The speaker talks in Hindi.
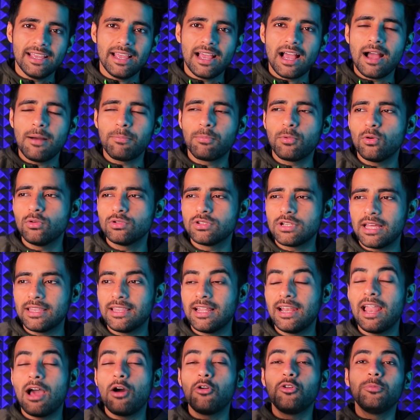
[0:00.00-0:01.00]
है आपको
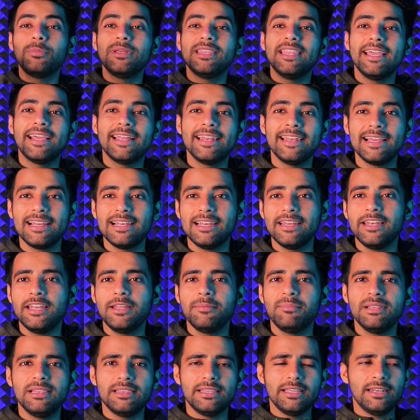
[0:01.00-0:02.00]
ज़्यादा लाउड भी देखने के लिए
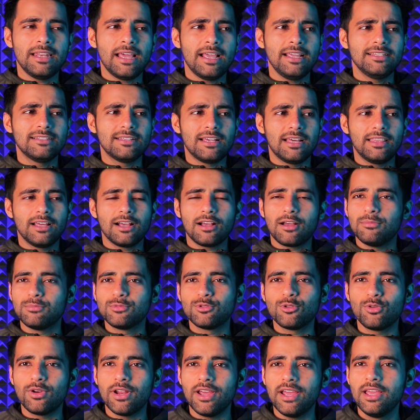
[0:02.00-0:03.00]
नहीं मिलती ना ही ज़्यादा
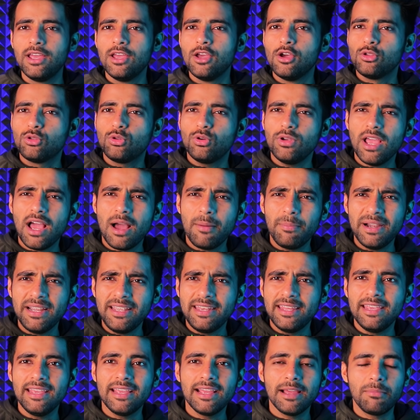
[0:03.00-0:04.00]
कमज़ोर है तो यहाँ पर
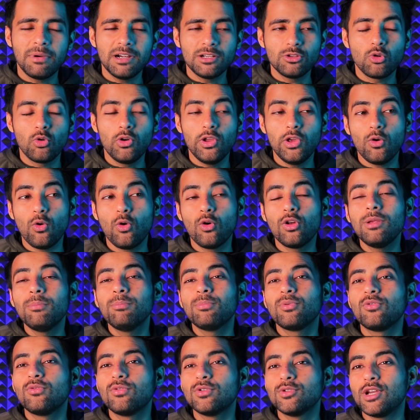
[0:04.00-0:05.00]
ठीक है बट थोड़ी और
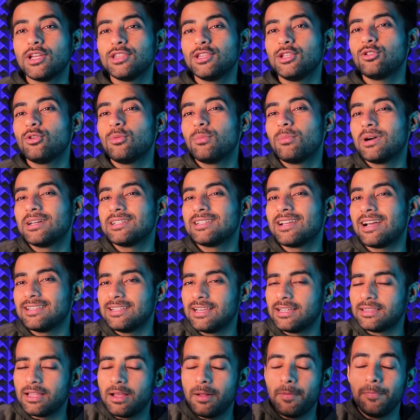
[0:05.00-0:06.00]
इंप्रूव हो जाती तो मज़ा आ
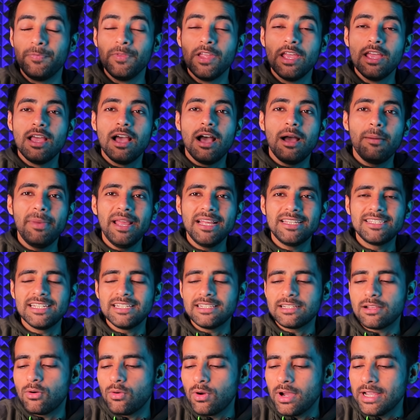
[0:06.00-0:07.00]
जाता अब मैं एक
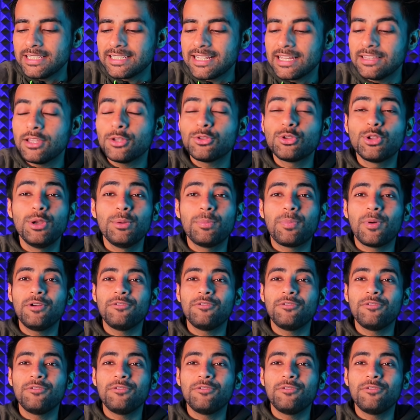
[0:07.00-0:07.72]
चीज़ कहूँगा इसके अंदर 3.5